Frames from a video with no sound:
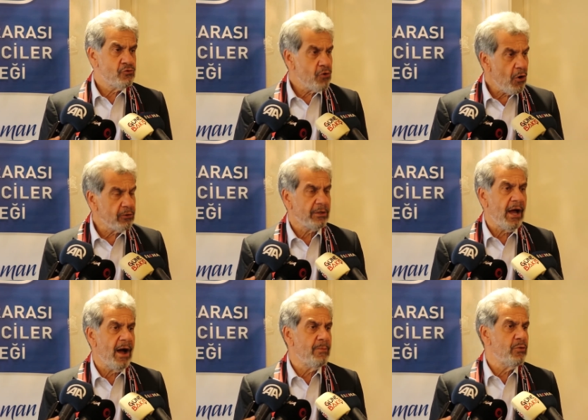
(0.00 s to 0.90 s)
çok
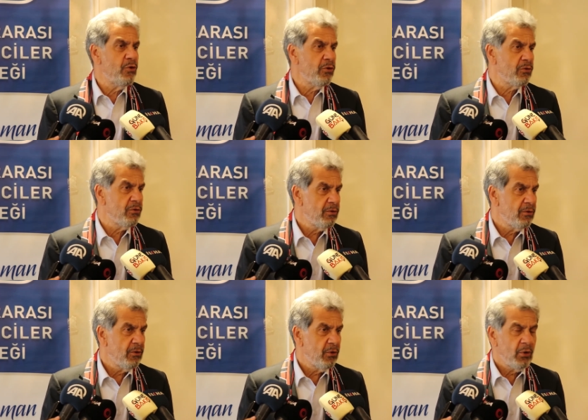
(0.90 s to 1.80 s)
daha büyük
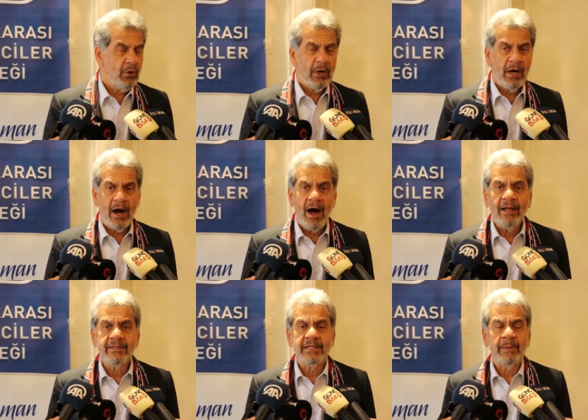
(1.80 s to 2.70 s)

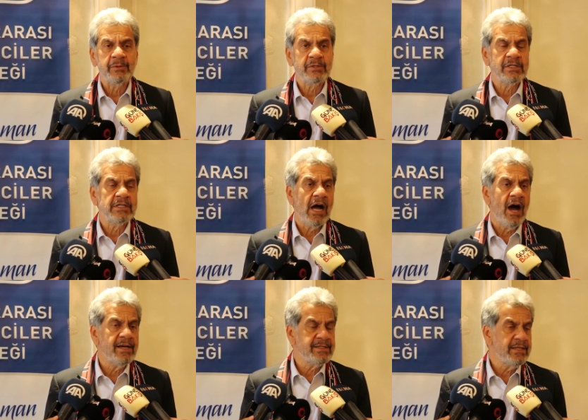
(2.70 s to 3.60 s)
altyapısını
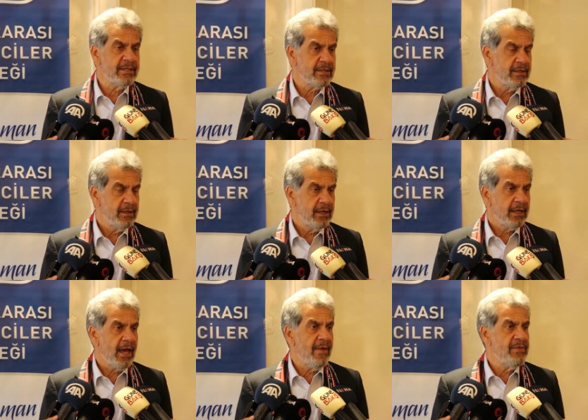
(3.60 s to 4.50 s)
hazır
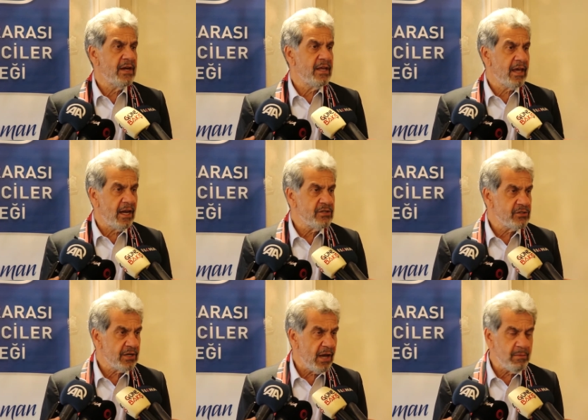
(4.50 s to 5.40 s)
kendini
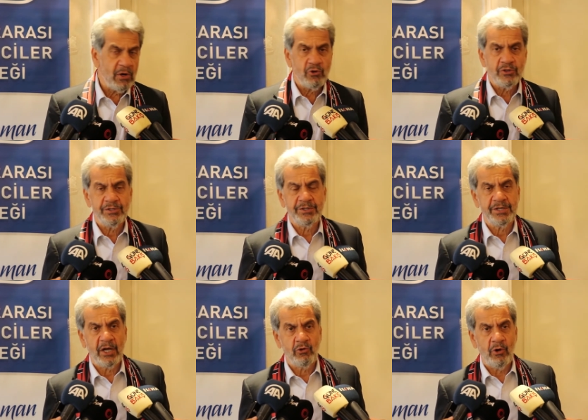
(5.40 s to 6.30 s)
geliştiren bir lojistik
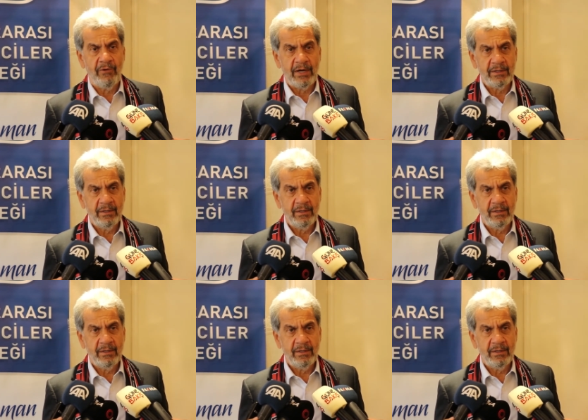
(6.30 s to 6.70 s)
sektörü var.